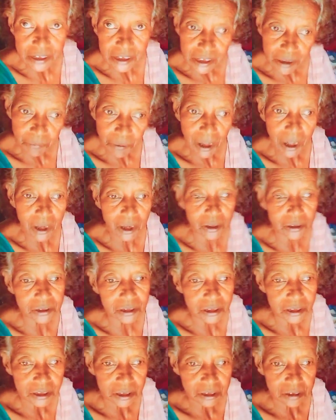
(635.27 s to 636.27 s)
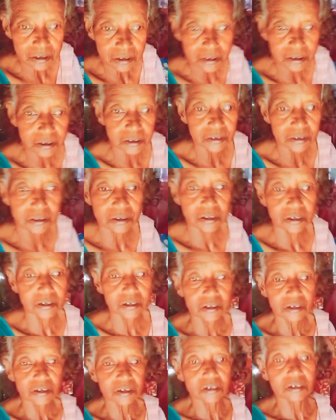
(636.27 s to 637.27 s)
আচ্ছা ঠিক আছে আমি দেখছি আমার
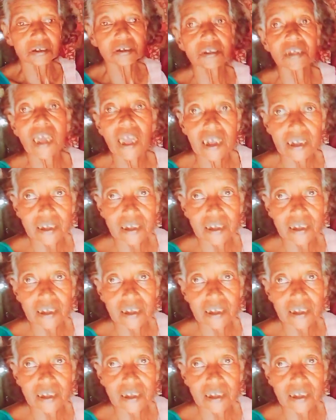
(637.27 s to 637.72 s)
কাছে কত কি